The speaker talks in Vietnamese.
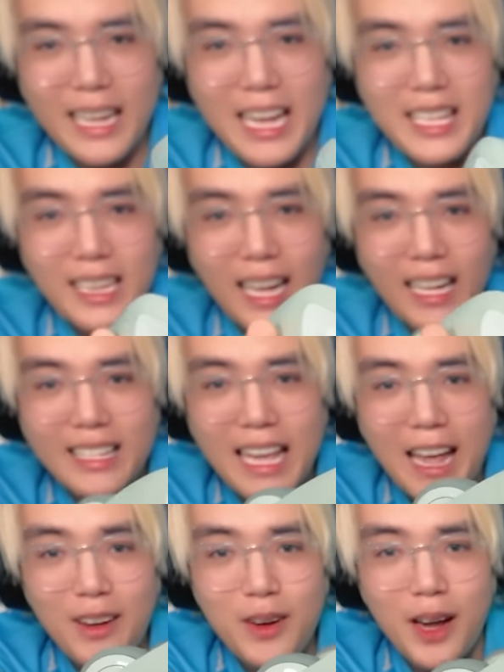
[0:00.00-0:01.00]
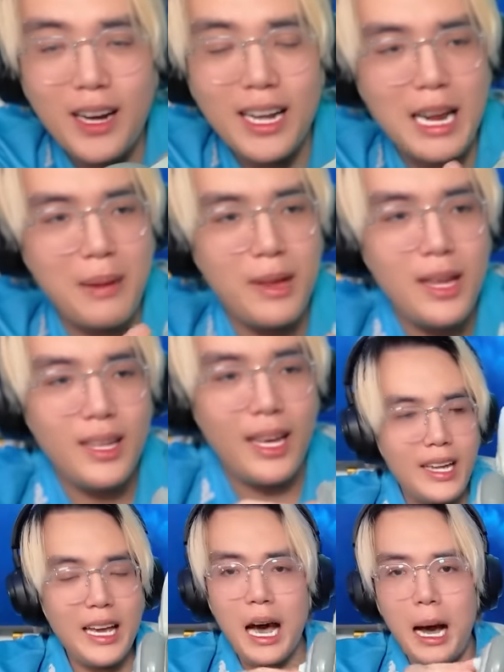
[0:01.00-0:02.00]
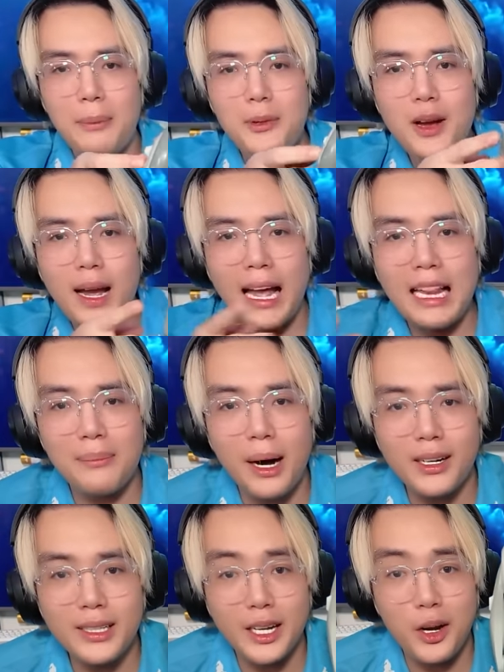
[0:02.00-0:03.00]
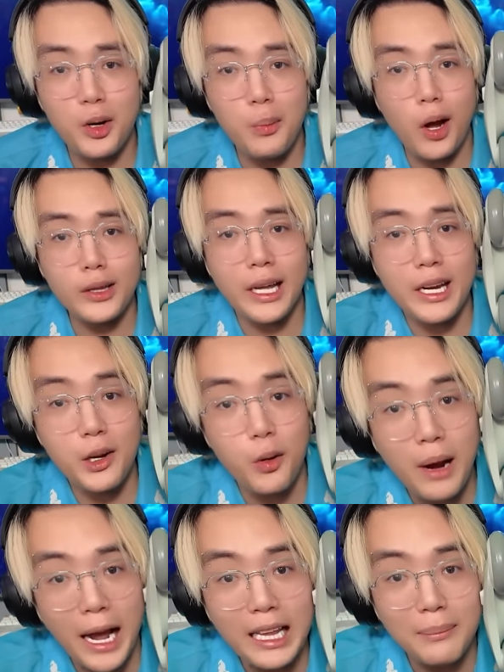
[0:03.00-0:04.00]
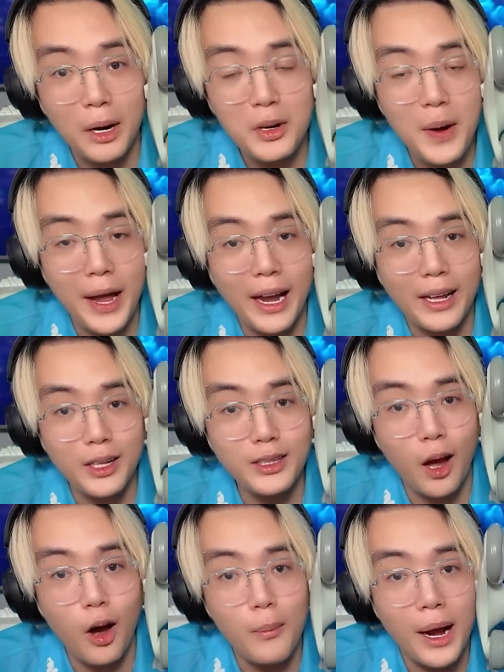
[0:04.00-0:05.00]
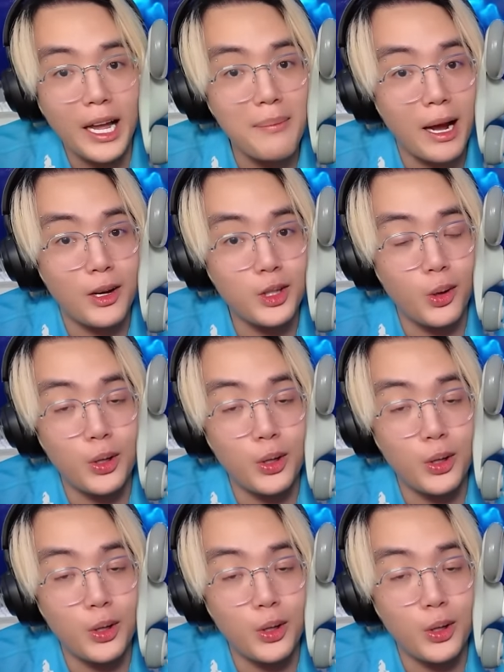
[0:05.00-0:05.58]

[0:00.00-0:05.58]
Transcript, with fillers: đây chính là hình dáng của nó nè anh em thì cái hộp của nó khá là bự thì con robot này nó cũng khá là bự bạn ạ à. nó to bằng cái mặt của